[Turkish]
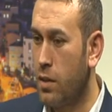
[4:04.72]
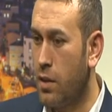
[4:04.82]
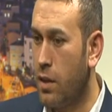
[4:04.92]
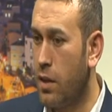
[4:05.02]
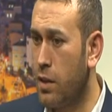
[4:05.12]

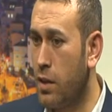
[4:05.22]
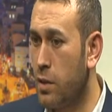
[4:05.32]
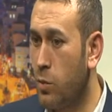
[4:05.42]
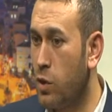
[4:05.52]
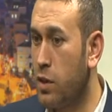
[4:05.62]
her
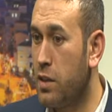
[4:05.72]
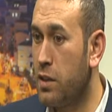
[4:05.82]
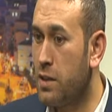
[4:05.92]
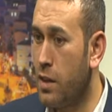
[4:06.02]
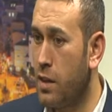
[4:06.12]
yerde böyle
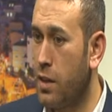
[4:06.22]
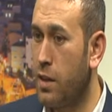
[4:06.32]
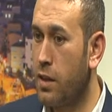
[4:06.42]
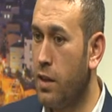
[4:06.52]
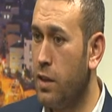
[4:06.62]
Nisan
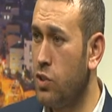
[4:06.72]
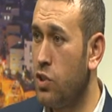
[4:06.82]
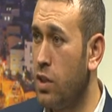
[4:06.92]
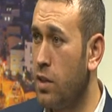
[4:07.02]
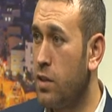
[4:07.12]
ayı
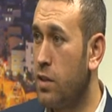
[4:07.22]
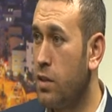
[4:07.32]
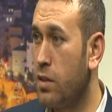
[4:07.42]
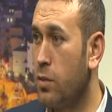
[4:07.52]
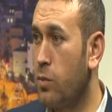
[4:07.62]
gelince
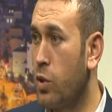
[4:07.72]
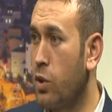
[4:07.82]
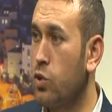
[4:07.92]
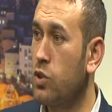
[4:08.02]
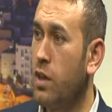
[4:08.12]

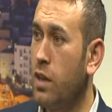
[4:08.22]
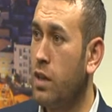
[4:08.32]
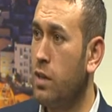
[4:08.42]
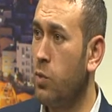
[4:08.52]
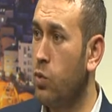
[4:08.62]
bakıyoruz ki her
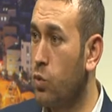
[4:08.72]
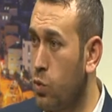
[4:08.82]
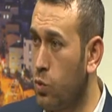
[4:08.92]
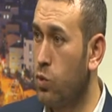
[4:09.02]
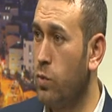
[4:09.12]
yerde bir
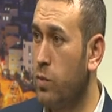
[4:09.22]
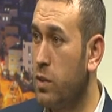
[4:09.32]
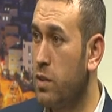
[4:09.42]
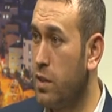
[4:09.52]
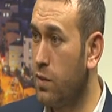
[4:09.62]
kutlu doğum
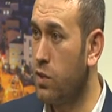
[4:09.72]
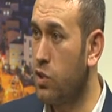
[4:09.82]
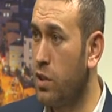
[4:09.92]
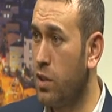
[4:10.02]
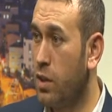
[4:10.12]

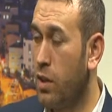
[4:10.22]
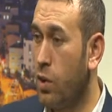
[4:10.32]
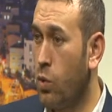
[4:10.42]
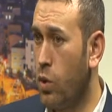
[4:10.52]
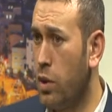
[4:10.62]
sevinci. Evet.
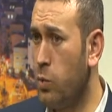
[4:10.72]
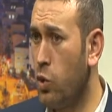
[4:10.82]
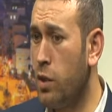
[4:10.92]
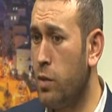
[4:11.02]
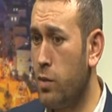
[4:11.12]
O ay
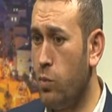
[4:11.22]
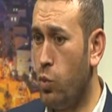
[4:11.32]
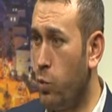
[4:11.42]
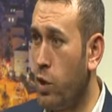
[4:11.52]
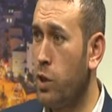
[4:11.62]
böyle
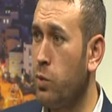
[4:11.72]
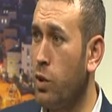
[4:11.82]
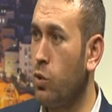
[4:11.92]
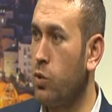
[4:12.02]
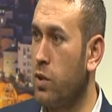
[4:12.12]
mübarek bir
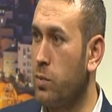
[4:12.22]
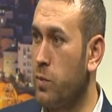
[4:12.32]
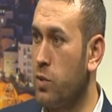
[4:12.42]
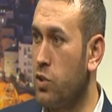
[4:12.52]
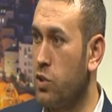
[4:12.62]
ay oldu
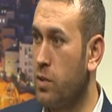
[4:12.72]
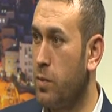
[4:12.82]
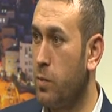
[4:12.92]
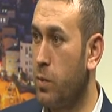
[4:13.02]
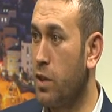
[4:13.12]
hepimiz için.
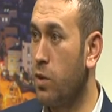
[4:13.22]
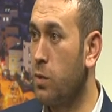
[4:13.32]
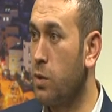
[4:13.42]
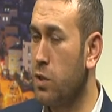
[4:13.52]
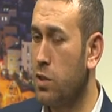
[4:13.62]

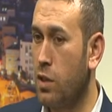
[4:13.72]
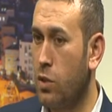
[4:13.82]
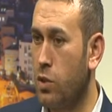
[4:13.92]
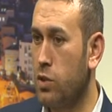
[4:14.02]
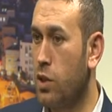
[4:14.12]
Peygamberimiz sallallahu
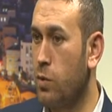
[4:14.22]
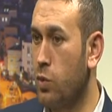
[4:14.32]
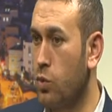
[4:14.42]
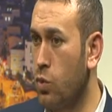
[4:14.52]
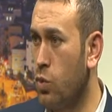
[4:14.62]
aleyhi ve
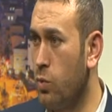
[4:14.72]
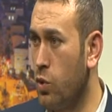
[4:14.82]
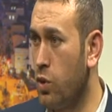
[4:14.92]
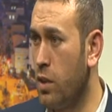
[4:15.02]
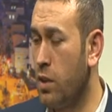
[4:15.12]
sellemin
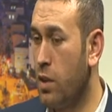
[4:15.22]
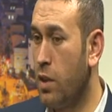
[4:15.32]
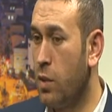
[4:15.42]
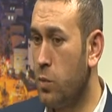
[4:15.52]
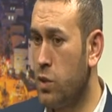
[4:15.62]
doğumuyla
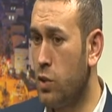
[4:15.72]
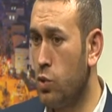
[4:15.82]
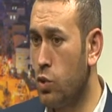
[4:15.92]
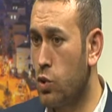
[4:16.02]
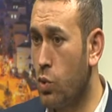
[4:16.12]
biz de
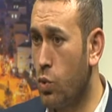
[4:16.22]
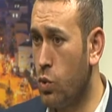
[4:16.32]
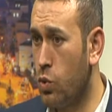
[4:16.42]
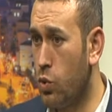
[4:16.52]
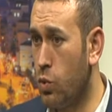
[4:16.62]
diyoruz ki o
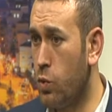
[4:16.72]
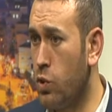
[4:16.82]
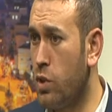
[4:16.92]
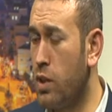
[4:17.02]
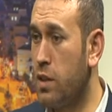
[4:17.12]

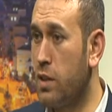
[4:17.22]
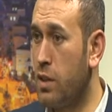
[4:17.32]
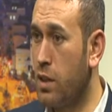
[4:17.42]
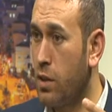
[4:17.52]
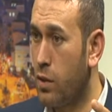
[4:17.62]
doğumunun
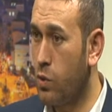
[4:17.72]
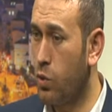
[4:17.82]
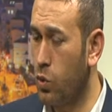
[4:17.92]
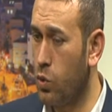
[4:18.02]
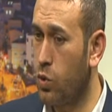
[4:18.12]
getirdiği
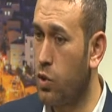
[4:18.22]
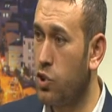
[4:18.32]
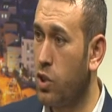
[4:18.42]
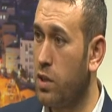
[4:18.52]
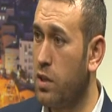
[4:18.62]
o günkü
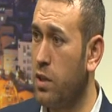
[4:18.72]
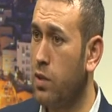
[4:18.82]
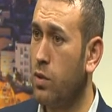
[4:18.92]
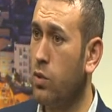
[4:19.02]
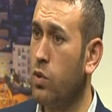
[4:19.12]
çağda
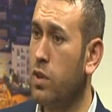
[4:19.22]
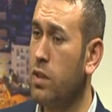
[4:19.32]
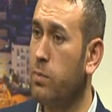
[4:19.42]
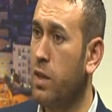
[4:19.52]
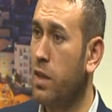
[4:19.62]
o
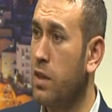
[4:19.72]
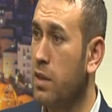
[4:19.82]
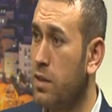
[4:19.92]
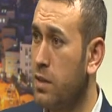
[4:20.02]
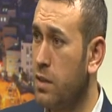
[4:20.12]
nasıl
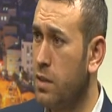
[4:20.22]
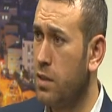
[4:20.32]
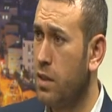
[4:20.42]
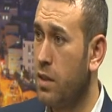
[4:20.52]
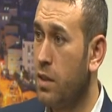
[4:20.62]
bereketlendirdiyse